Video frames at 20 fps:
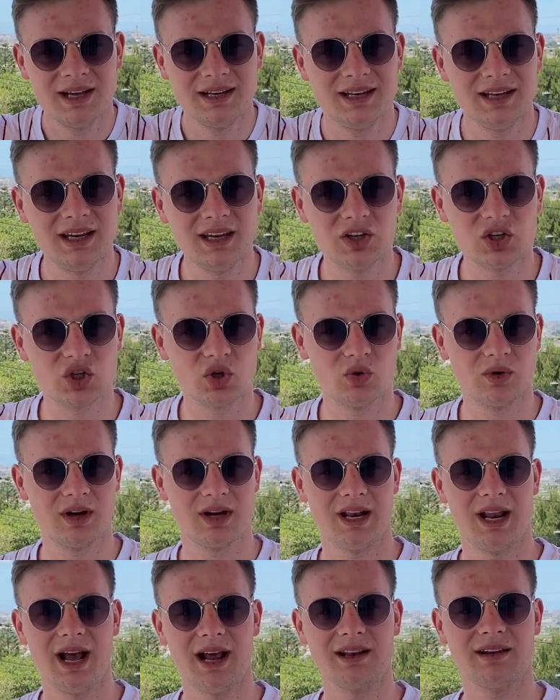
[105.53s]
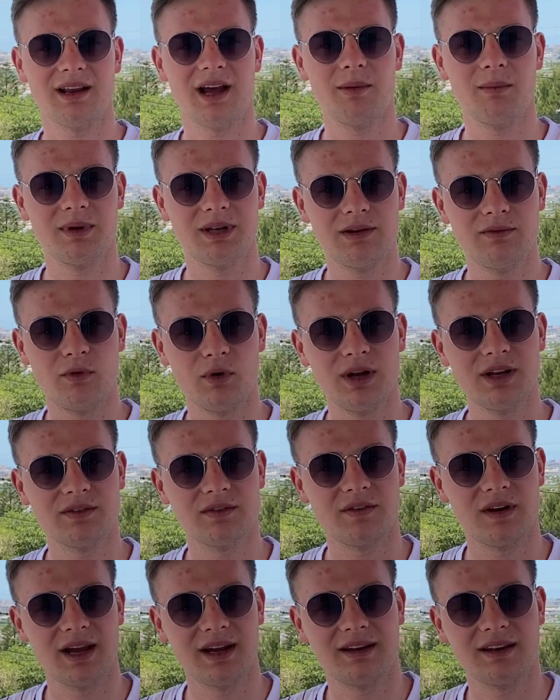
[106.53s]
die ich schon gelernt habe, wo ich
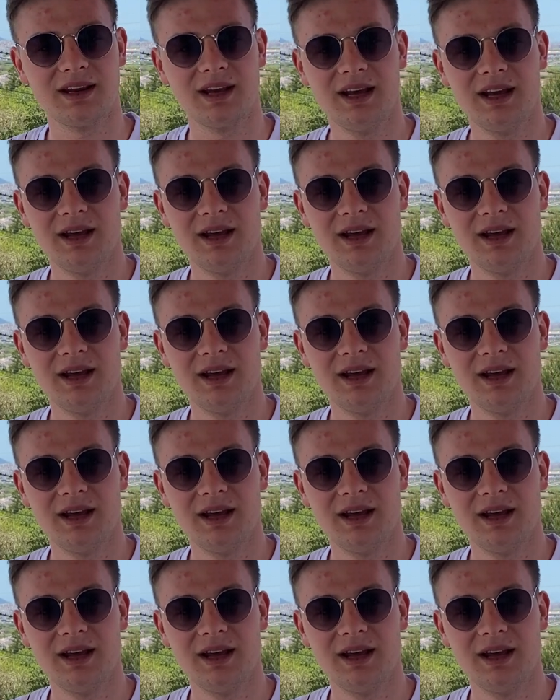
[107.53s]
vielleicht